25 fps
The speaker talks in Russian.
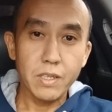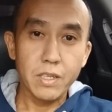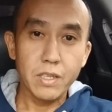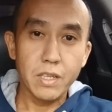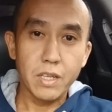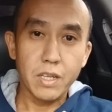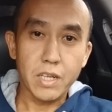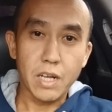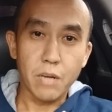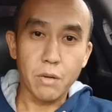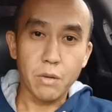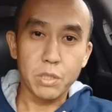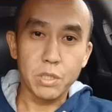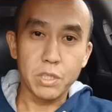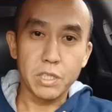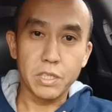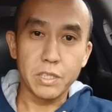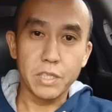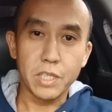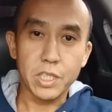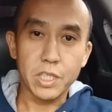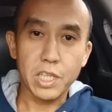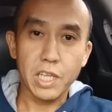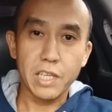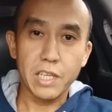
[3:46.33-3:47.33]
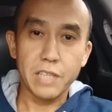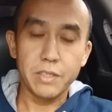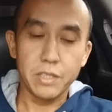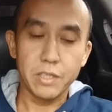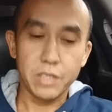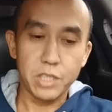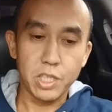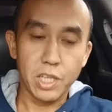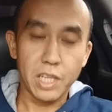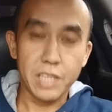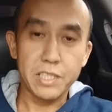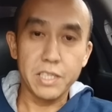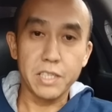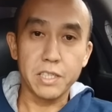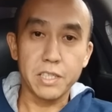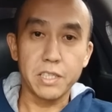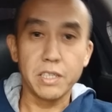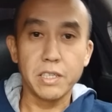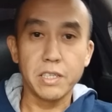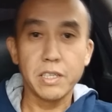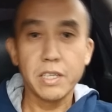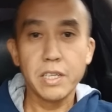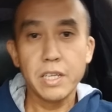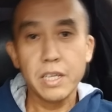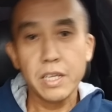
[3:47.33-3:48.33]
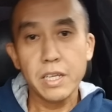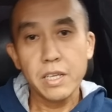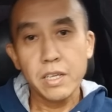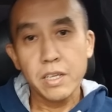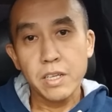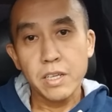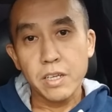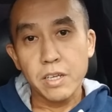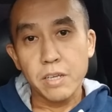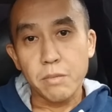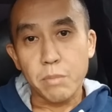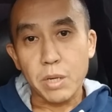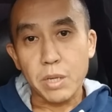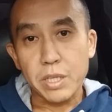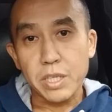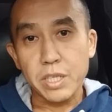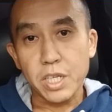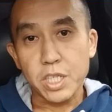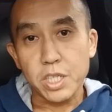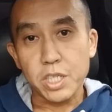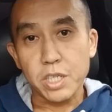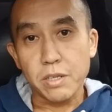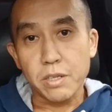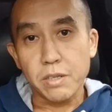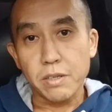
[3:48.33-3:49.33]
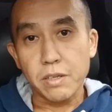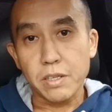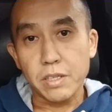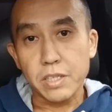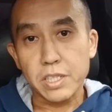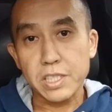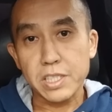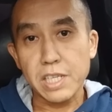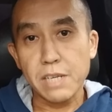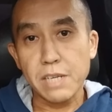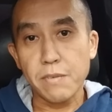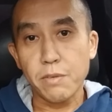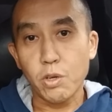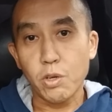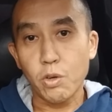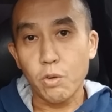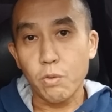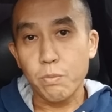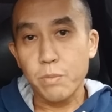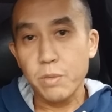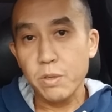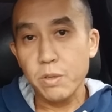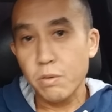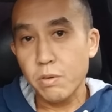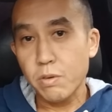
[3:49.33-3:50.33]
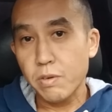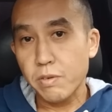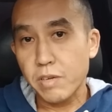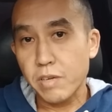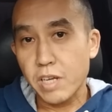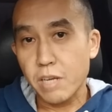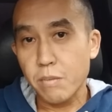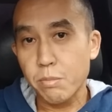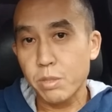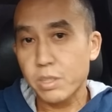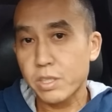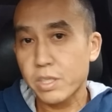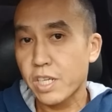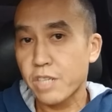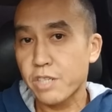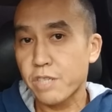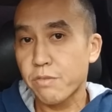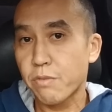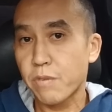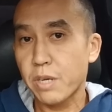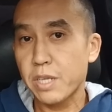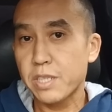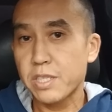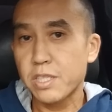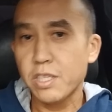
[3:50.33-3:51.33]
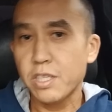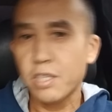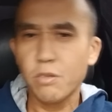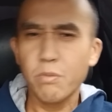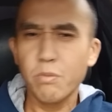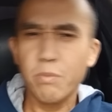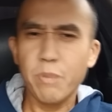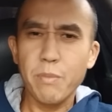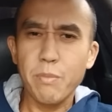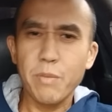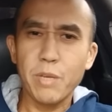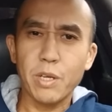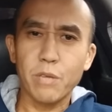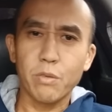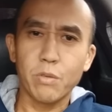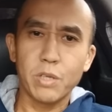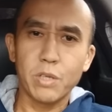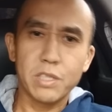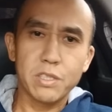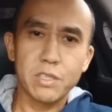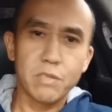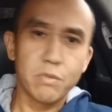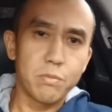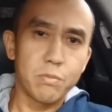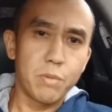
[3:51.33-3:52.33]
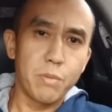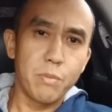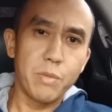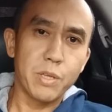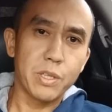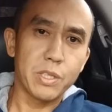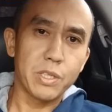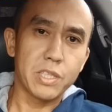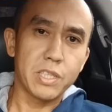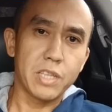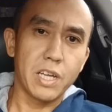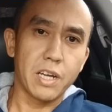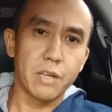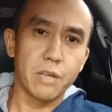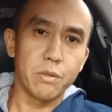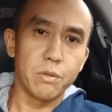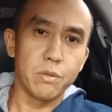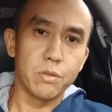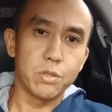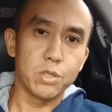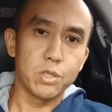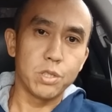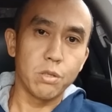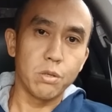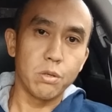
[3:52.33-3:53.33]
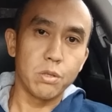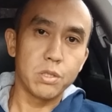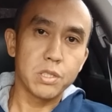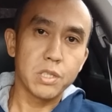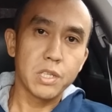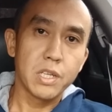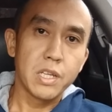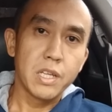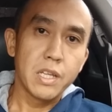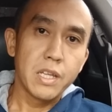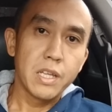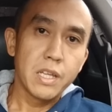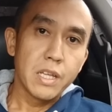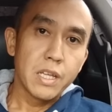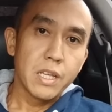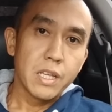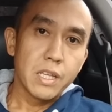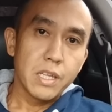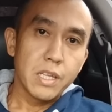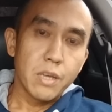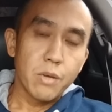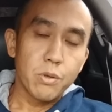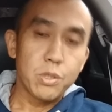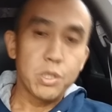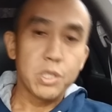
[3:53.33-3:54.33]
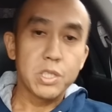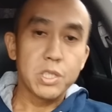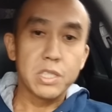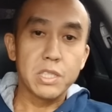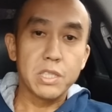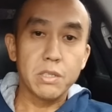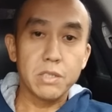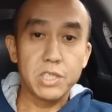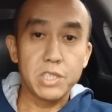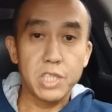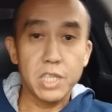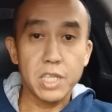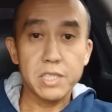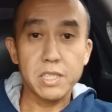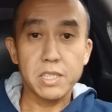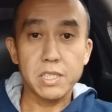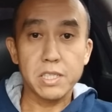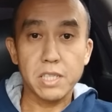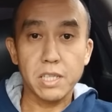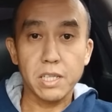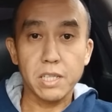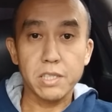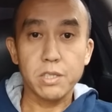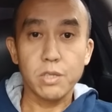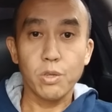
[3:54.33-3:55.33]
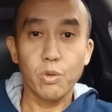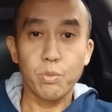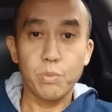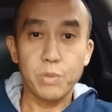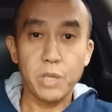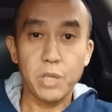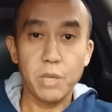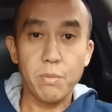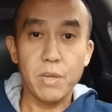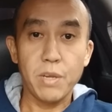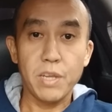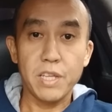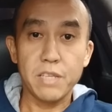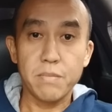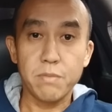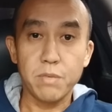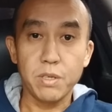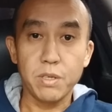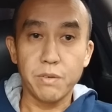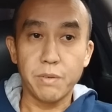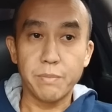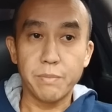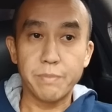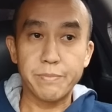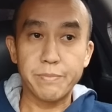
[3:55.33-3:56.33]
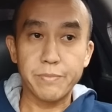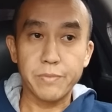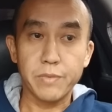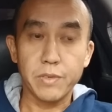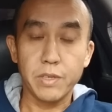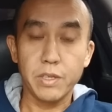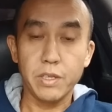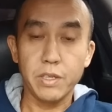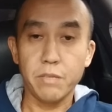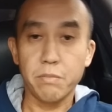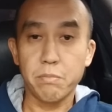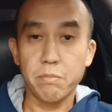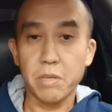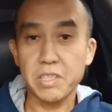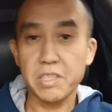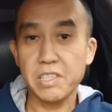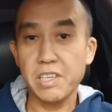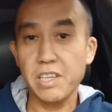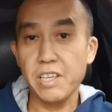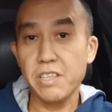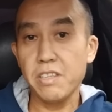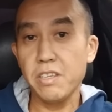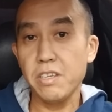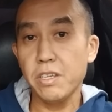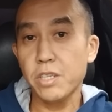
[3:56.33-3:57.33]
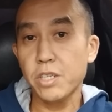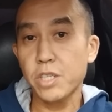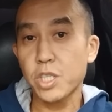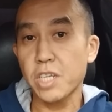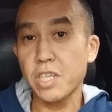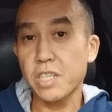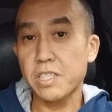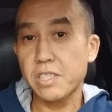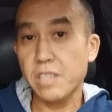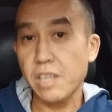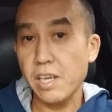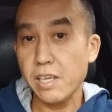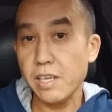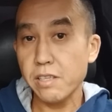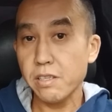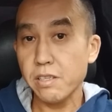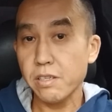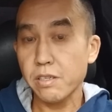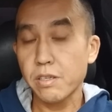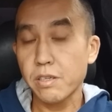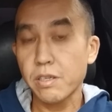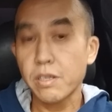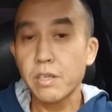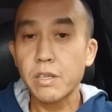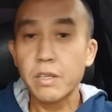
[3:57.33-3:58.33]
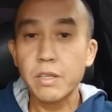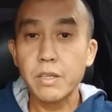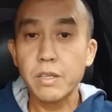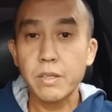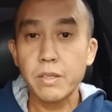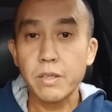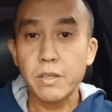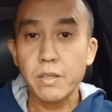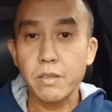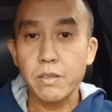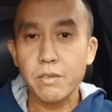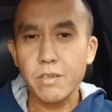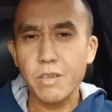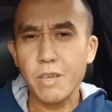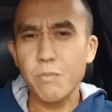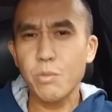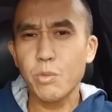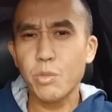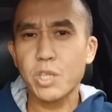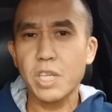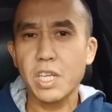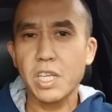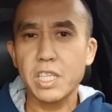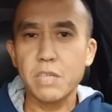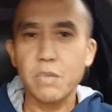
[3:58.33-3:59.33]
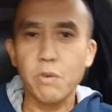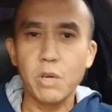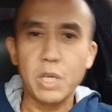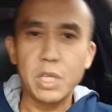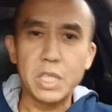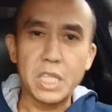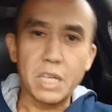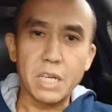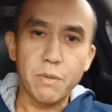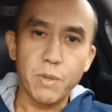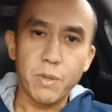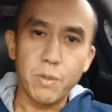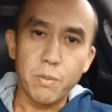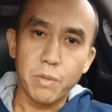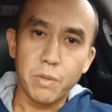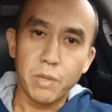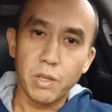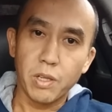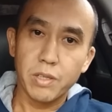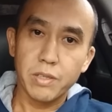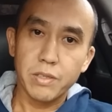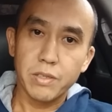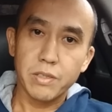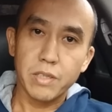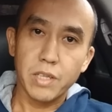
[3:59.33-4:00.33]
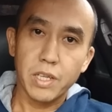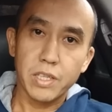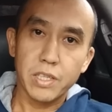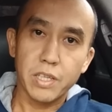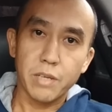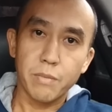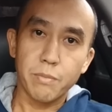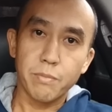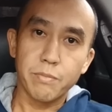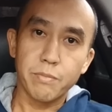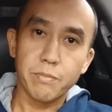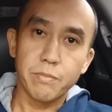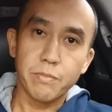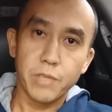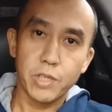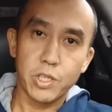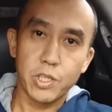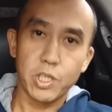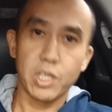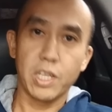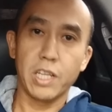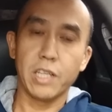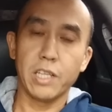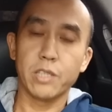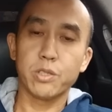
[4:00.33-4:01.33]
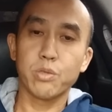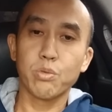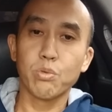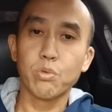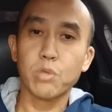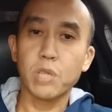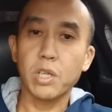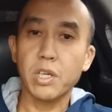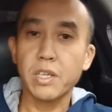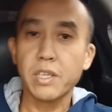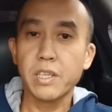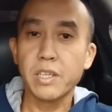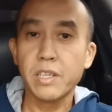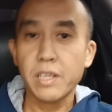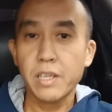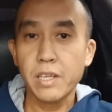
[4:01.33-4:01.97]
а как вот это нашла, началась эта продажа э, разливного пива, как бы скажем, в России. Ну, примерно, у нас вот примерно так оно началось. Я очень часто стал злоупотреблять пивом. И последние шесть лет я, можно сказать, его литрами пил. Да, там, начинал с утра.